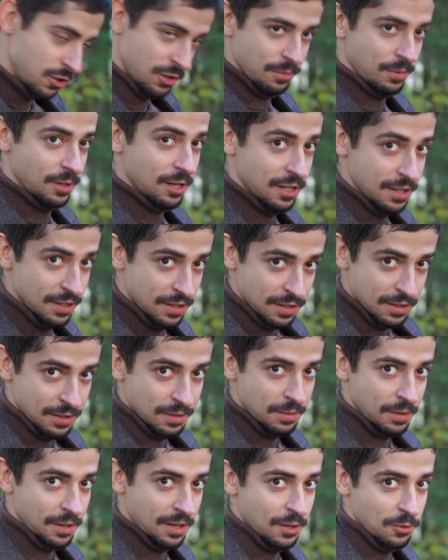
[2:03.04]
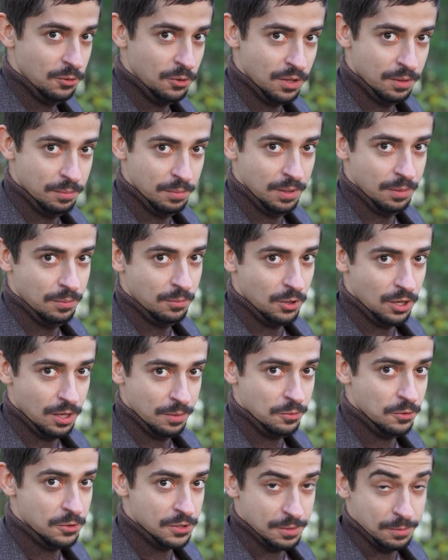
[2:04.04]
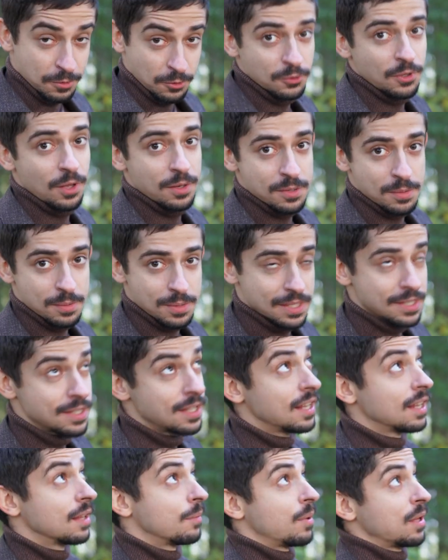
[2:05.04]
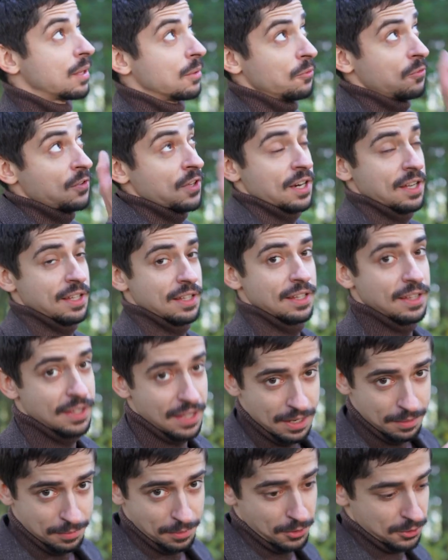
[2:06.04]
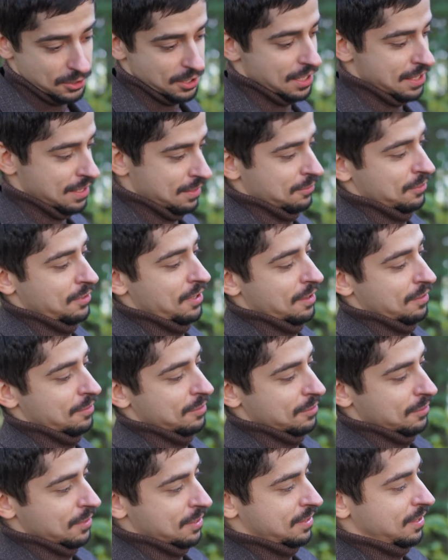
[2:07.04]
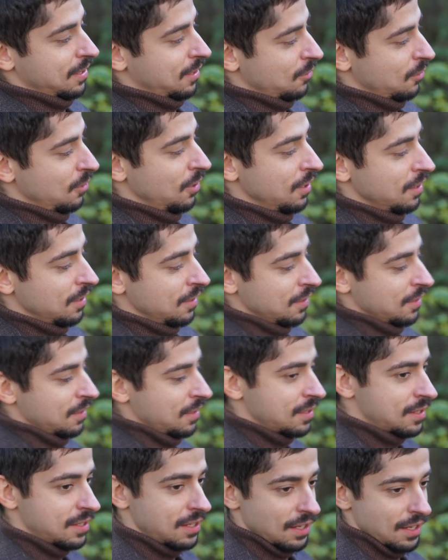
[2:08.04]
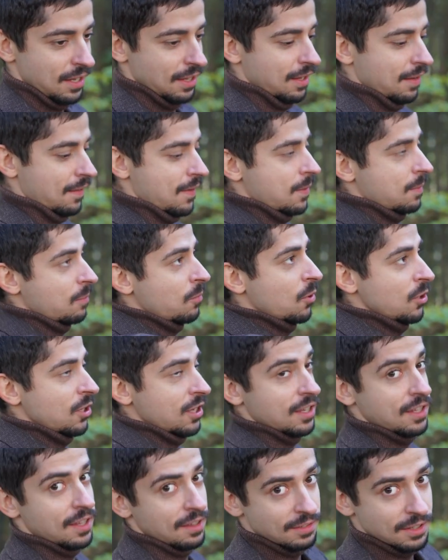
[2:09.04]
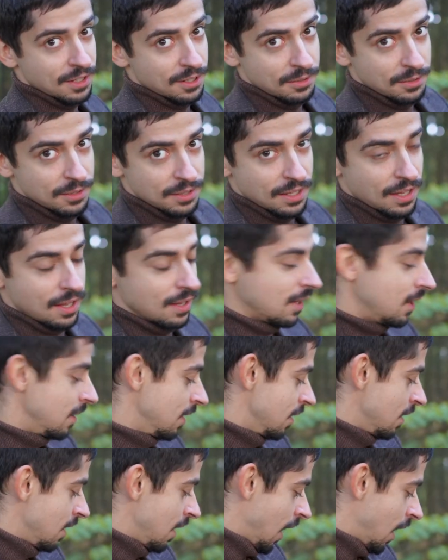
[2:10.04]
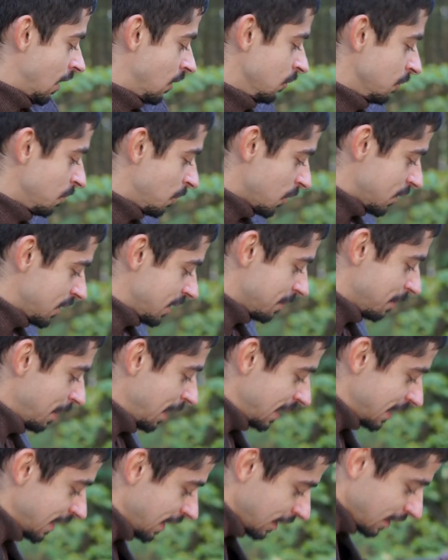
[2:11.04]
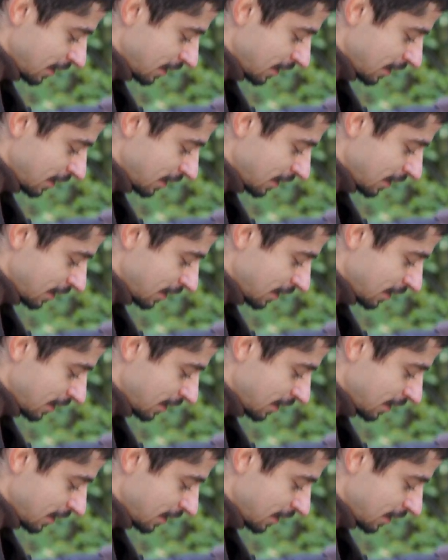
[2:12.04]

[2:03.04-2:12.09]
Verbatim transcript: чтобы Э, угол был более плоским. Ну, там, собственно, стрелы поэтому вверх летали, потому что они вот так вот у стекло, стрела так чпонька и наверх улетала. А тут просто, смотрите, я